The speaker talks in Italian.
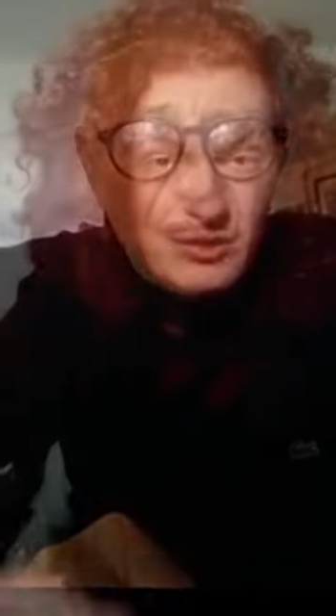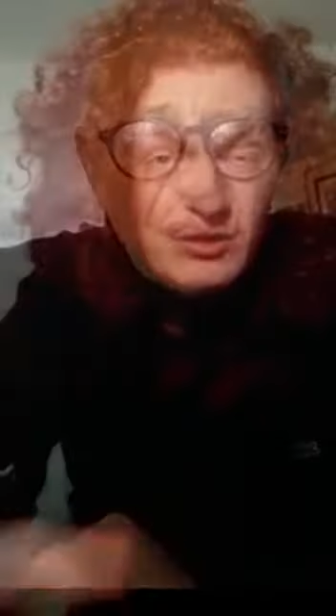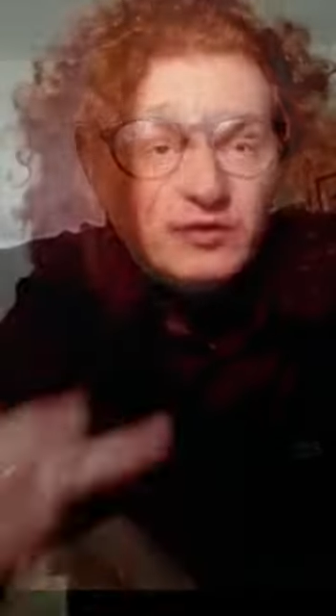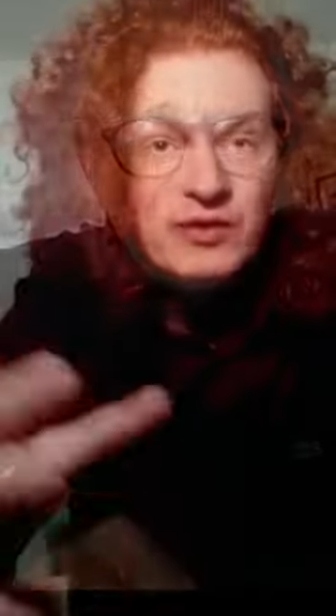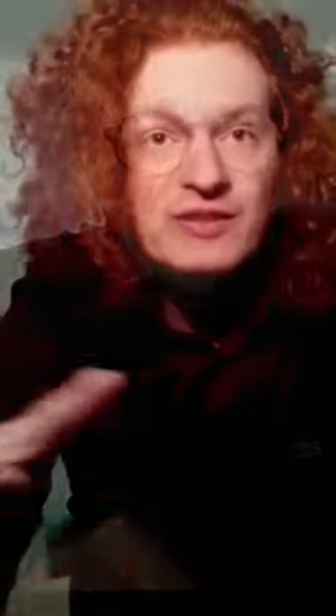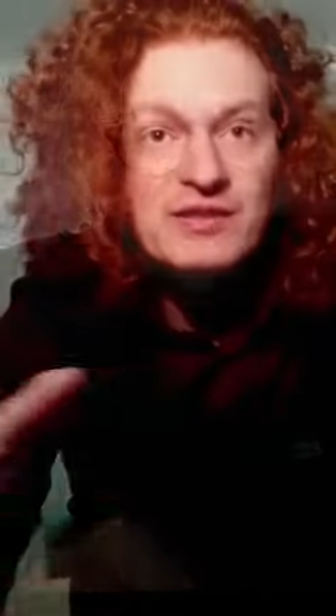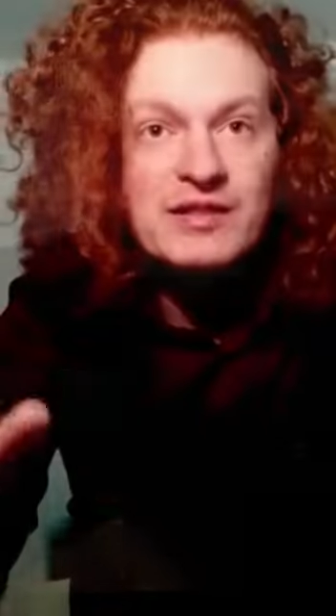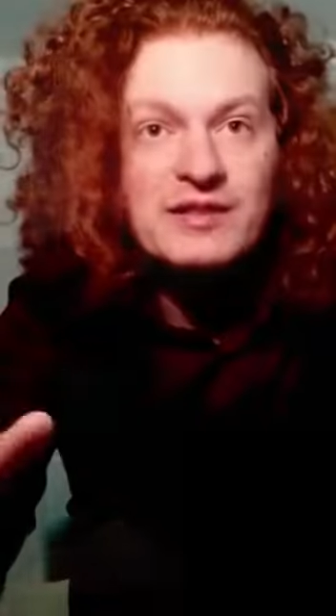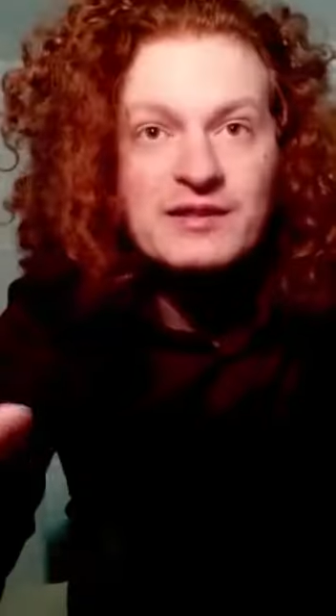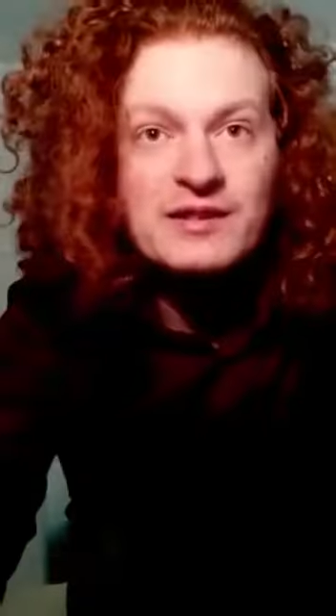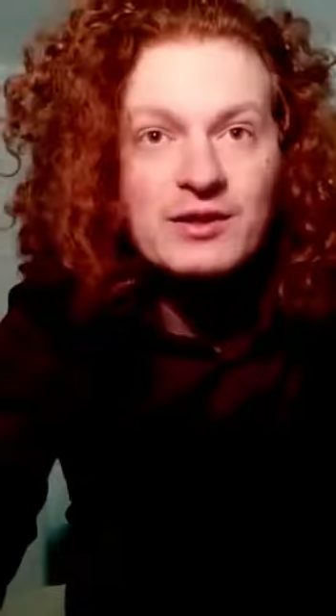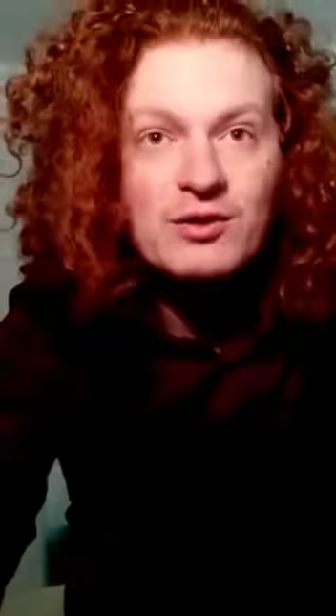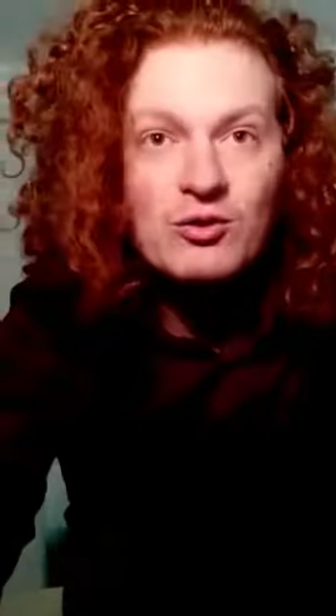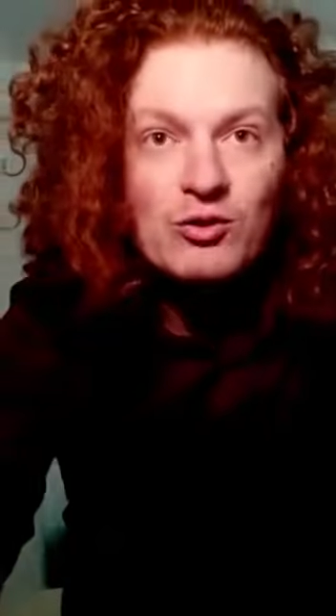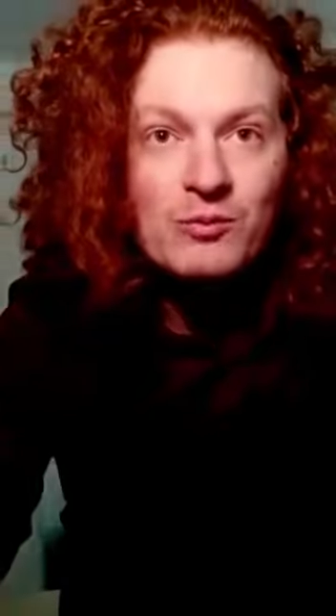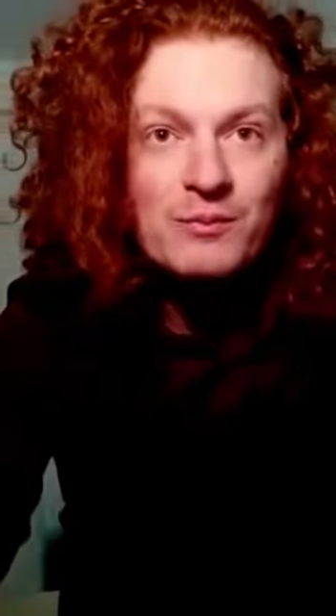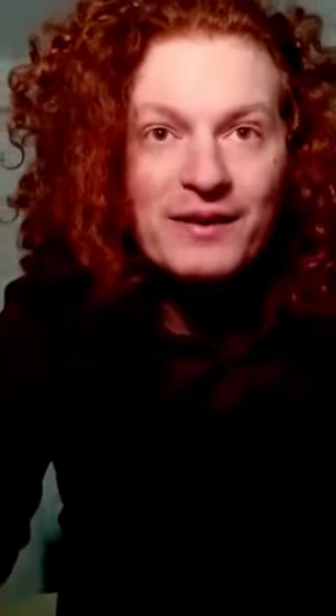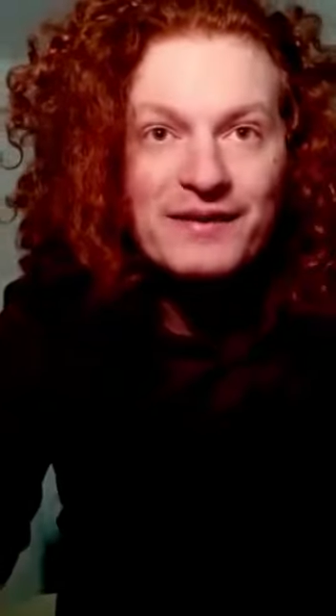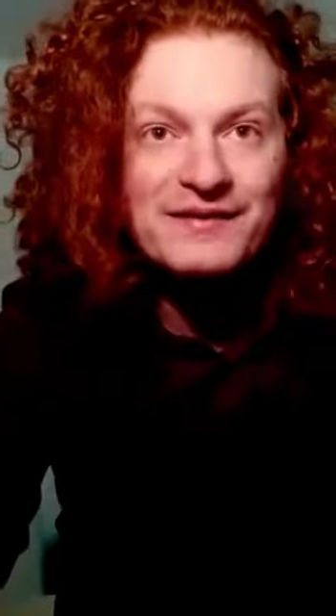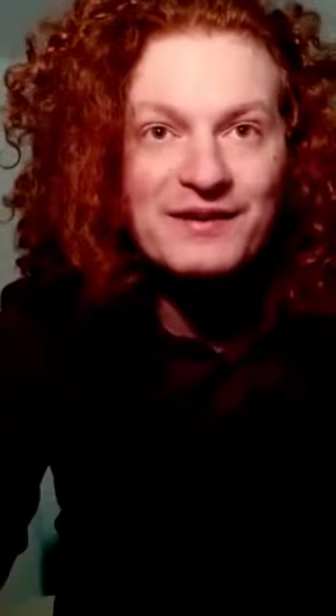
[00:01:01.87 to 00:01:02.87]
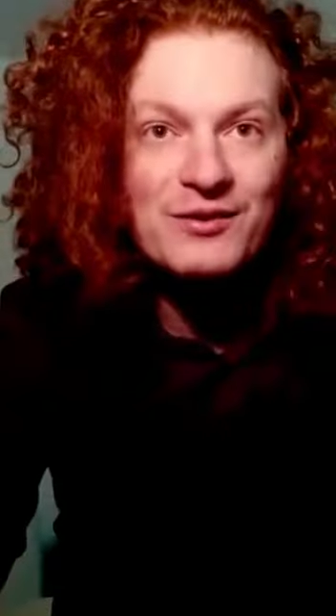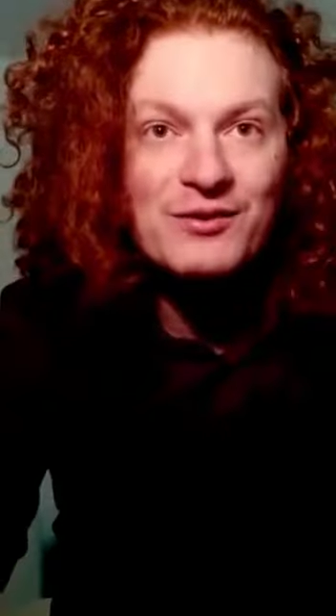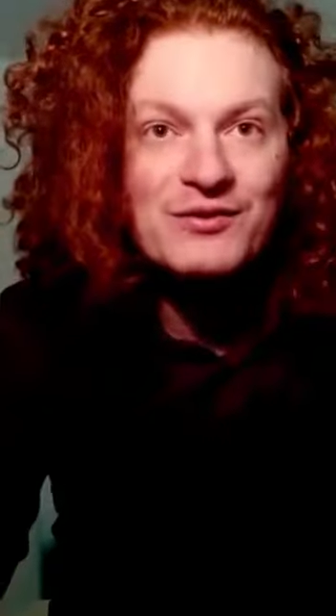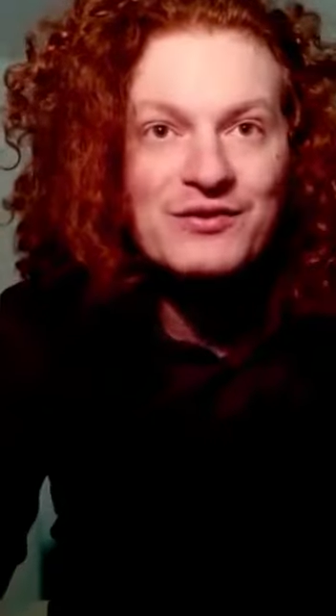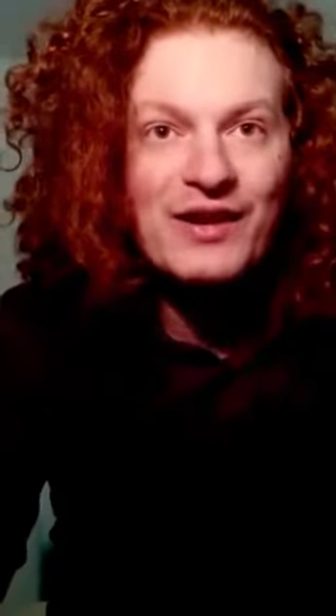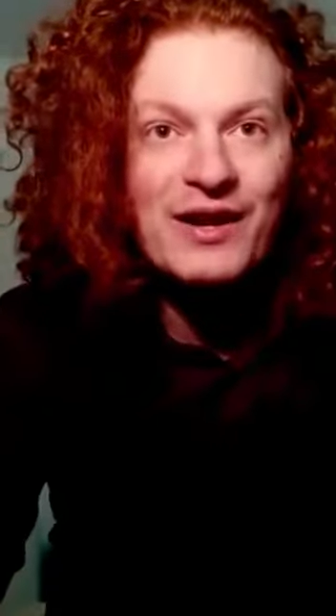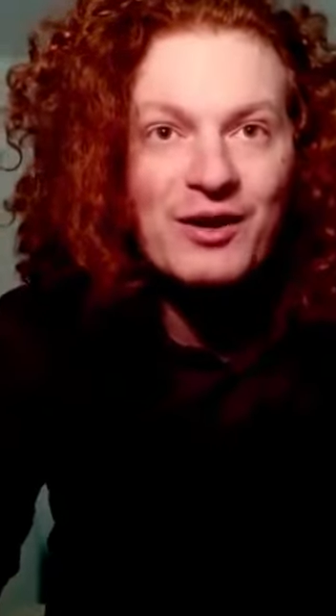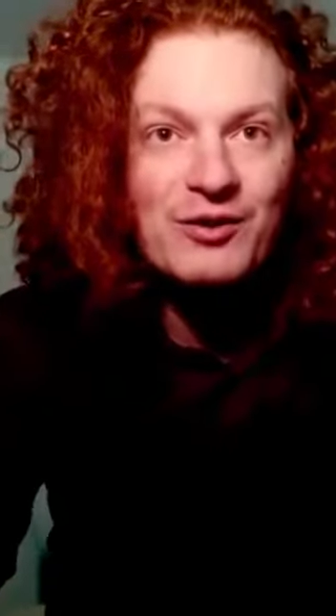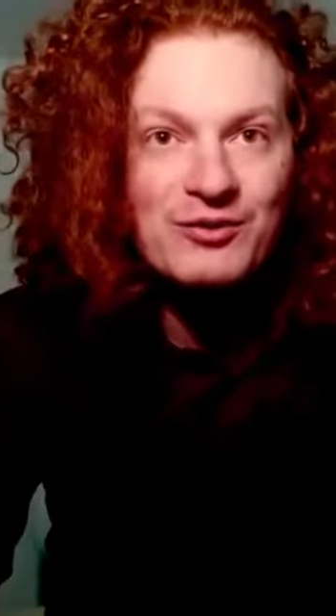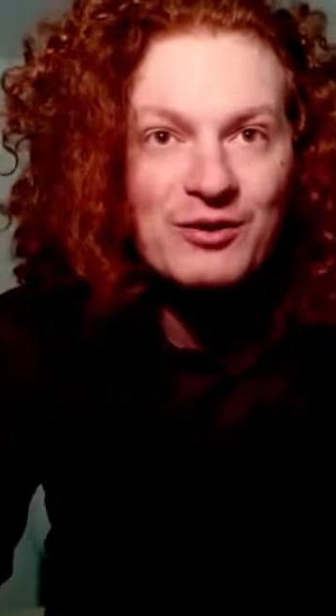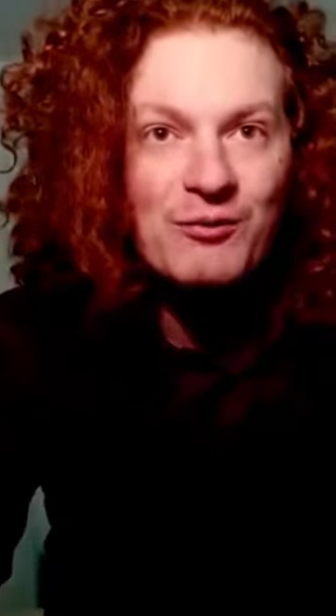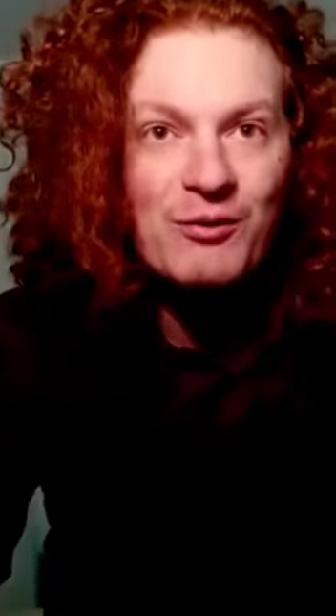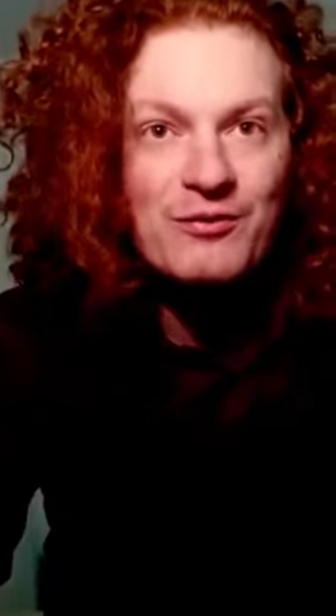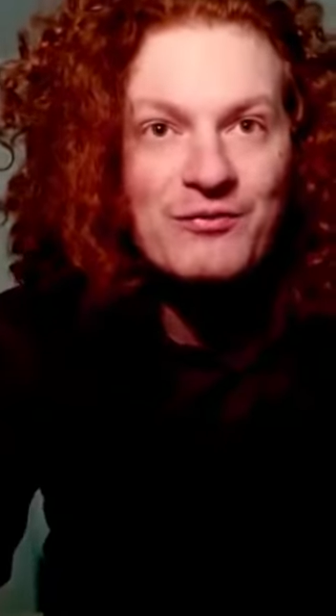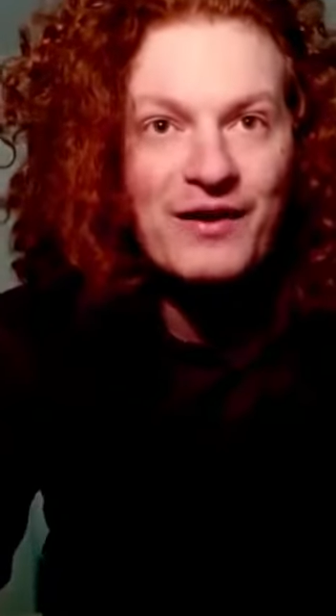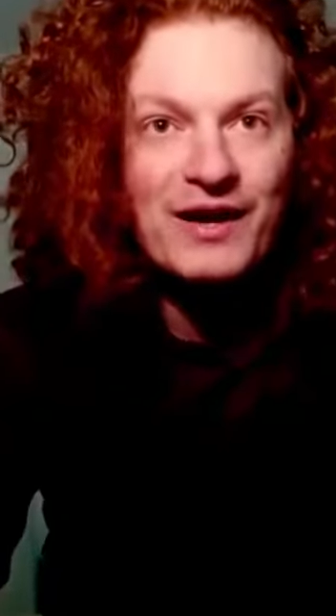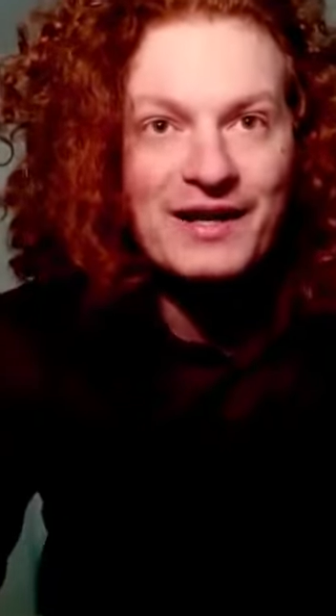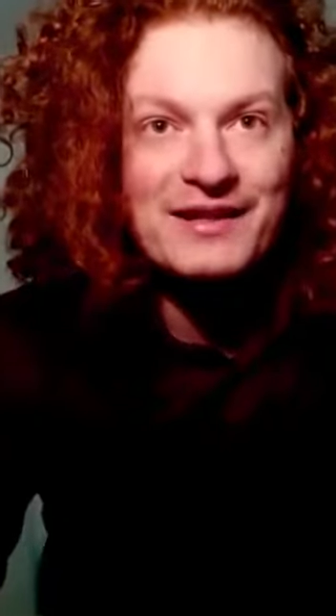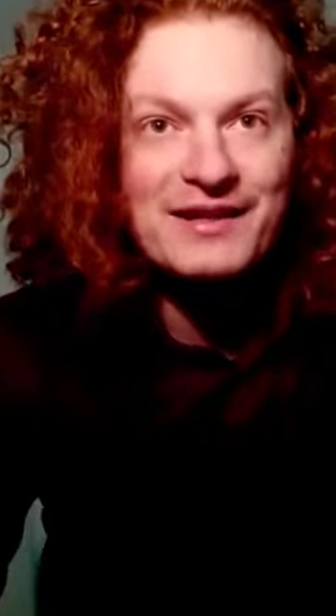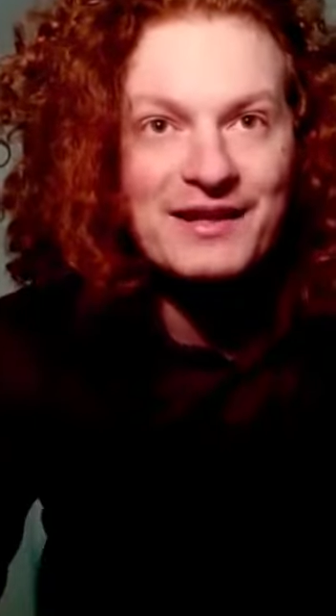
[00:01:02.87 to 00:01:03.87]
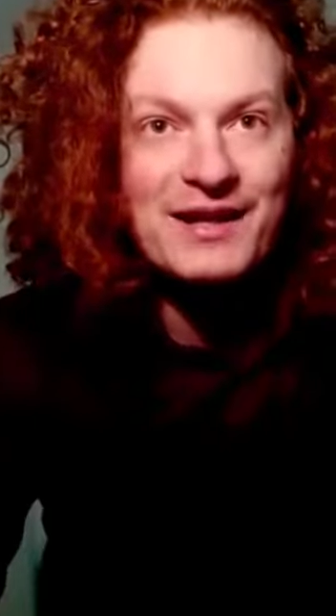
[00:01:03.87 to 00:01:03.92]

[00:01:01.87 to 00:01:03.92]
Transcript: Non sentirti in colpa se non sai cosa vuoi fare